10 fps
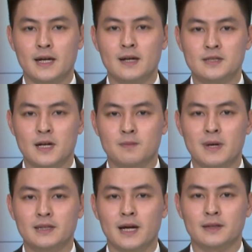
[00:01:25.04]
các sở
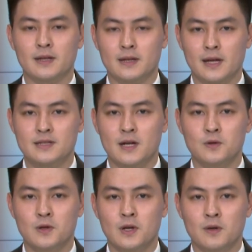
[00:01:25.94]
ban ngành tỉnh Lai
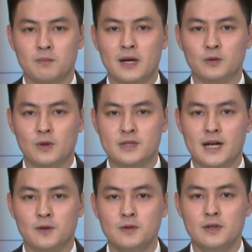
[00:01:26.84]
Châu, Ban tuyên
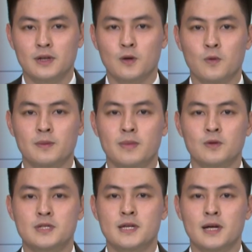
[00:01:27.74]
giáo, cơ quan
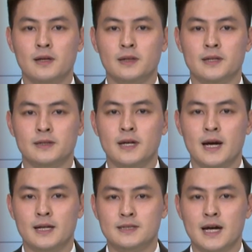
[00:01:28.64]
báo chí các tỉnh
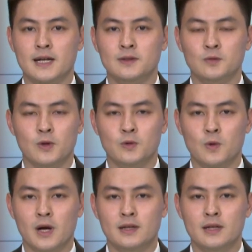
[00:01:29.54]
Hà Giang, Tuyên
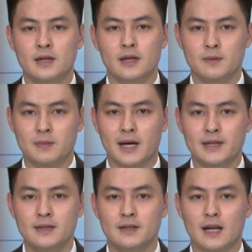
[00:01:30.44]
Quang, Yên
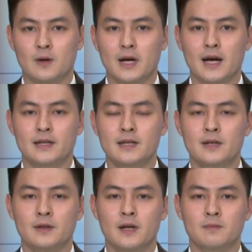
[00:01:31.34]
Bái, Lào Cai,
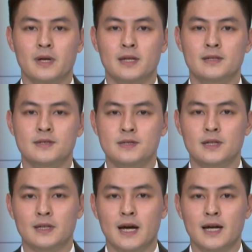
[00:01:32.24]
Điện Biên,
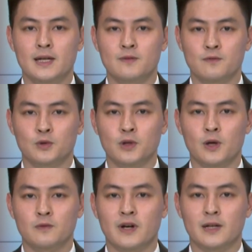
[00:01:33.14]
Sơn La, Phú
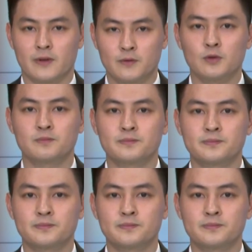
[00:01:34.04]
Thọ và Vĩnh Phúc.